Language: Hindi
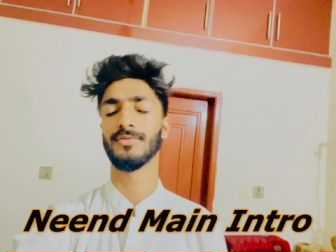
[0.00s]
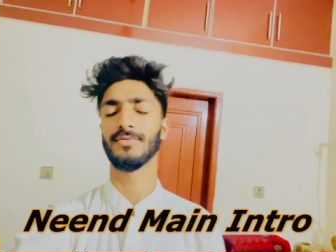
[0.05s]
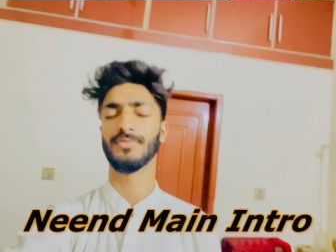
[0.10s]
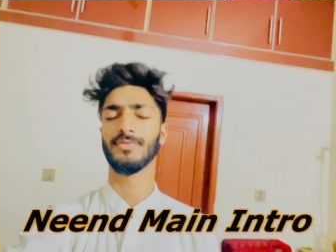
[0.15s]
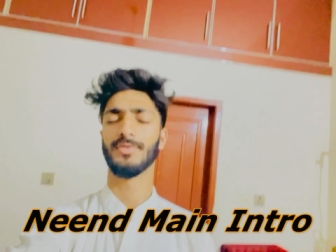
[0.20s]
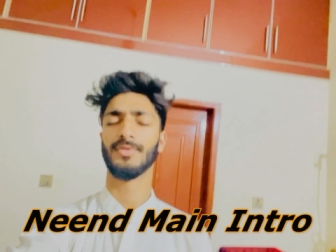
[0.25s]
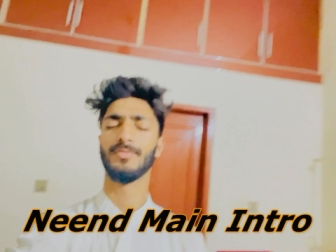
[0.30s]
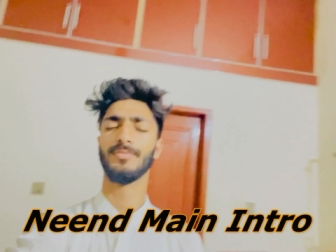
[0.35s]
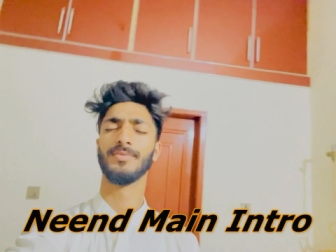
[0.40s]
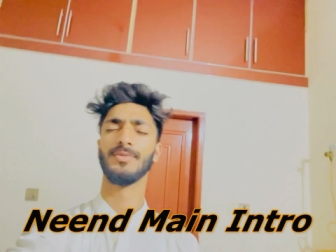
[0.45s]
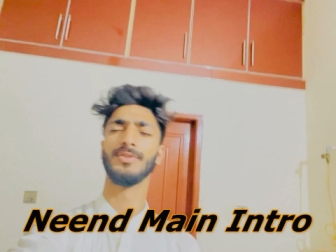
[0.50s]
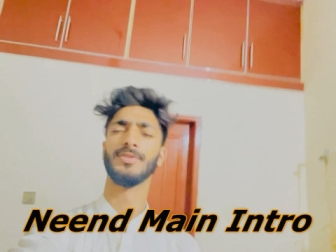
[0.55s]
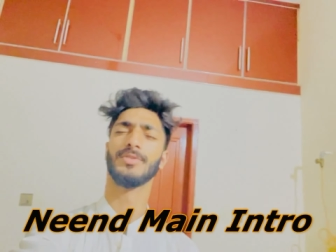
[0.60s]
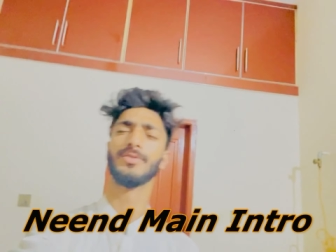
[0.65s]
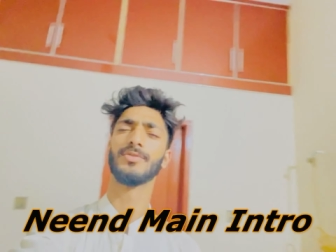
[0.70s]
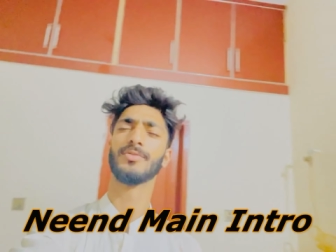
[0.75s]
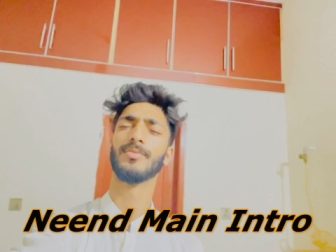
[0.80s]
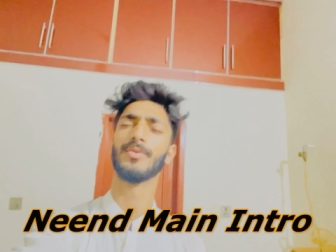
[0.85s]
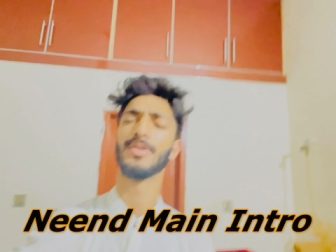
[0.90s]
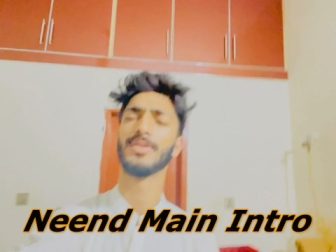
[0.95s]
और अभी
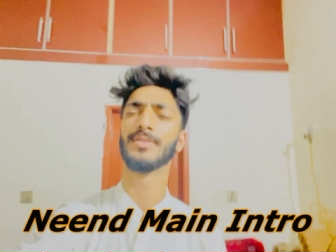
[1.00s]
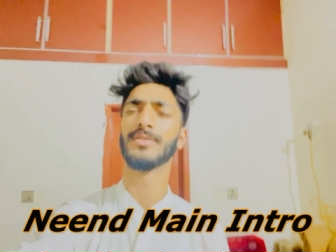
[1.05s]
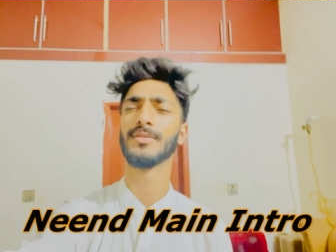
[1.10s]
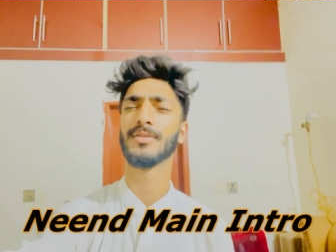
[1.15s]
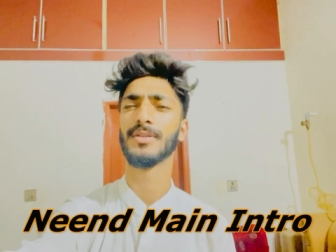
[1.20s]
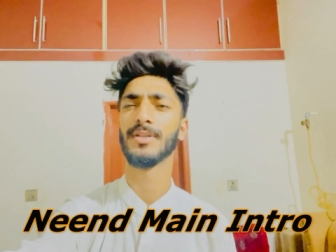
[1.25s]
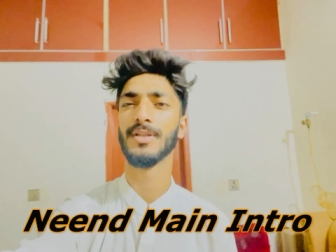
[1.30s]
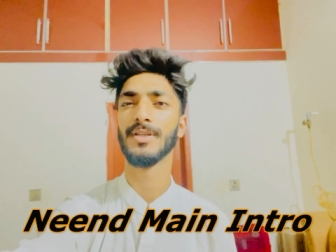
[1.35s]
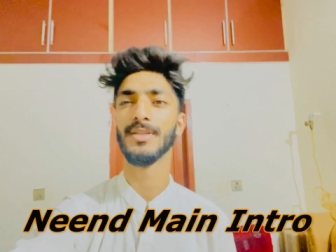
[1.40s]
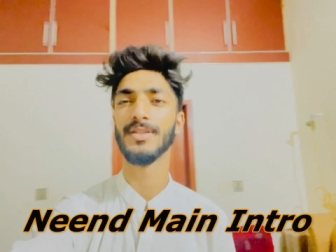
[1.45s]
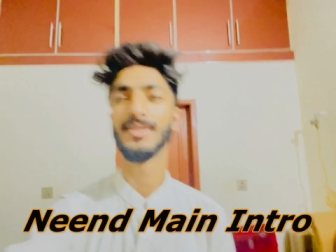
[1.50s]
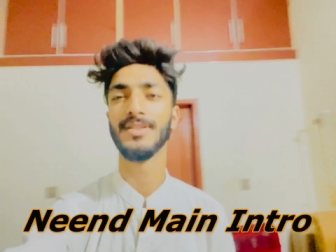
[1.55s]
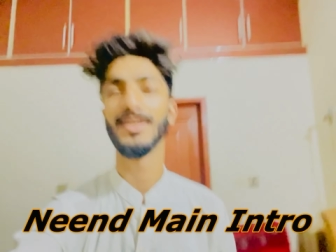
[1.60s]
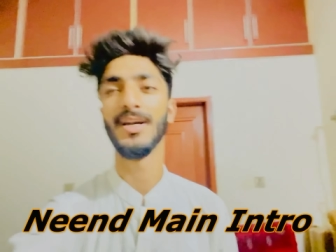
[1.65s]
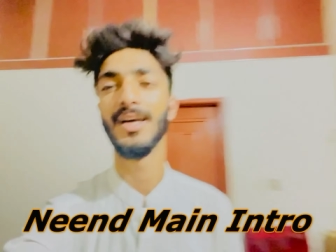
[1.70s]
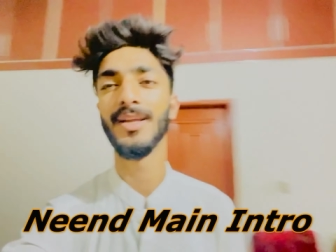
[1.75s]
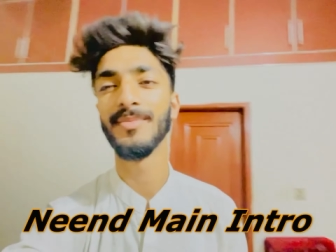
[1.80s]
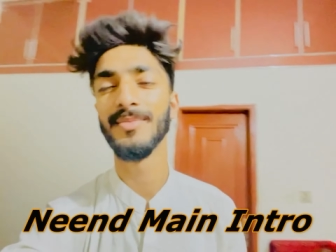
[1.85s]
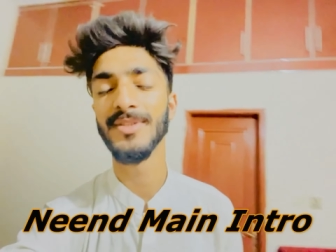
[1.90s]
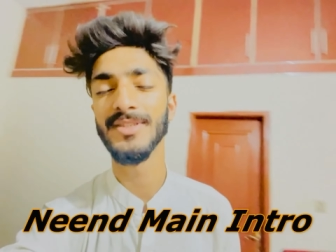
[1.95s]
सुबह के
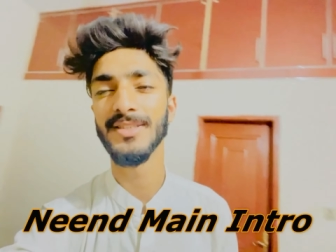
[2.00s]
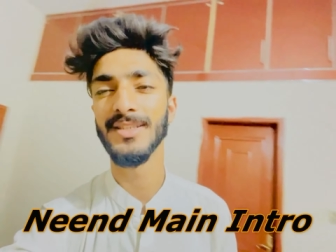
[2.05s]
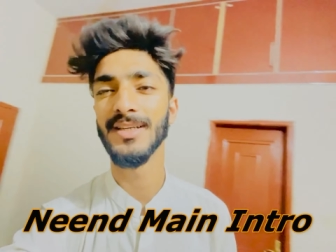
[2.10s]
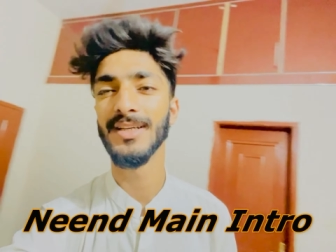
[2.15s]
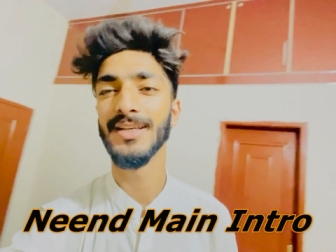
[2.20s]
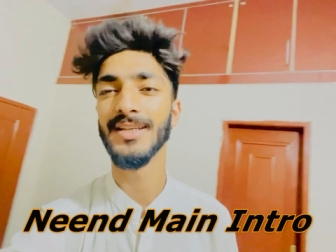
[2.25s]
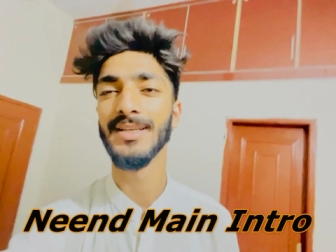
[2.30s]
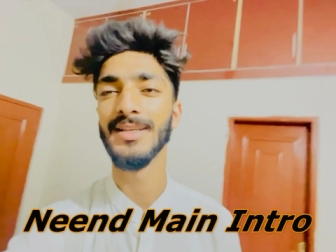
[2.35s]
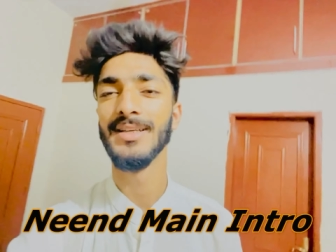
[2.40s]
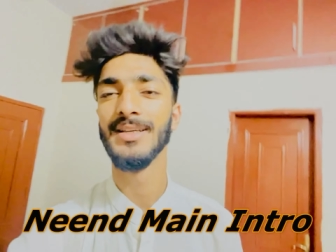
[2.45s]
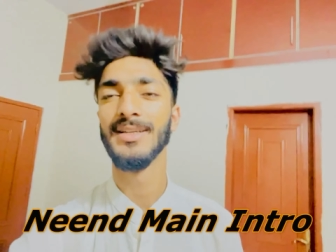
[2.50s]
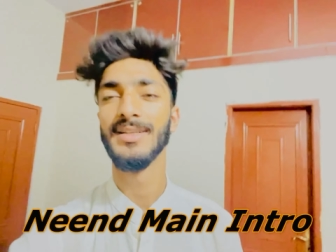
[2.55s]
चार बज रहे हैं